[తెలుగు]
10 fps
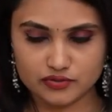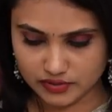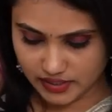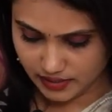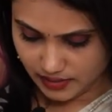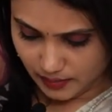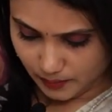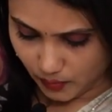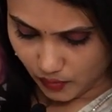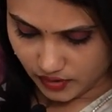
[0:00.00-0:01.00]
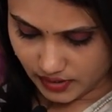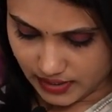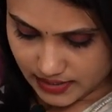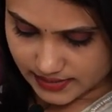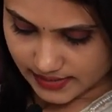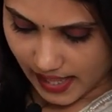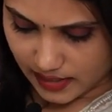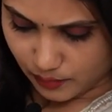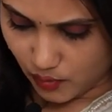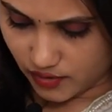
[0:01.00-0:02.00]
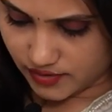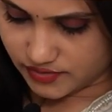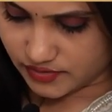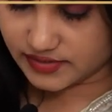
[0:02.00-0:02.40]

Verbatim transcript: వస్తుంది పోల్ స్కాలప్ బోర్డర్స్